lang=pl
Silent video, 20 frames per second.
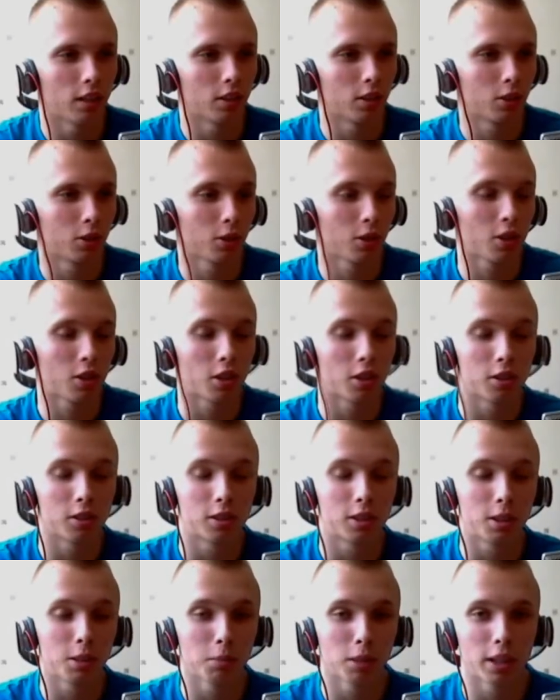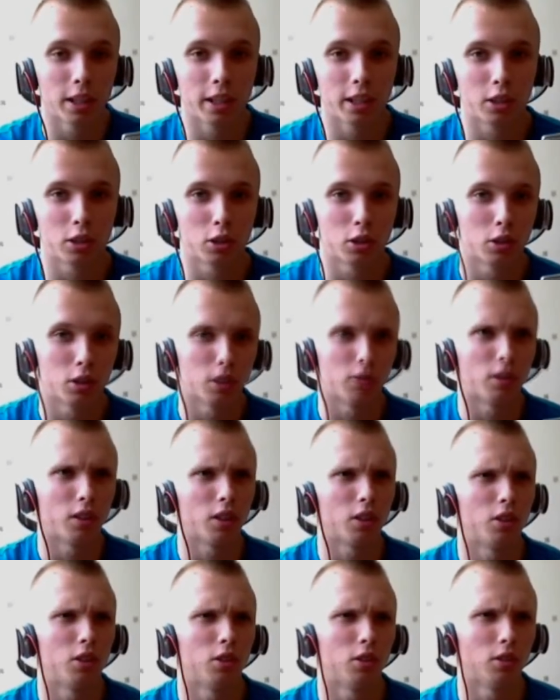Surgeon Simulator
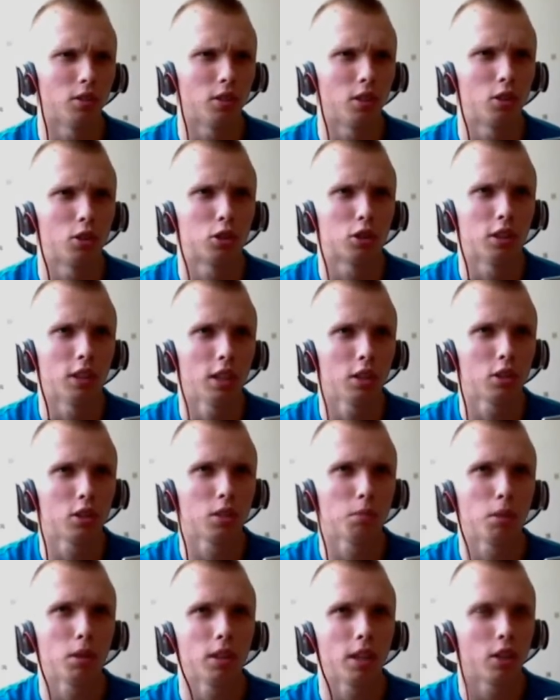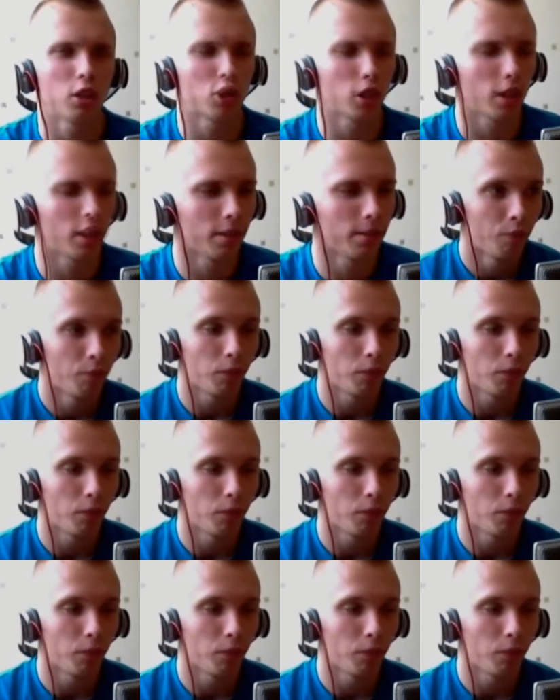2013 bodajże.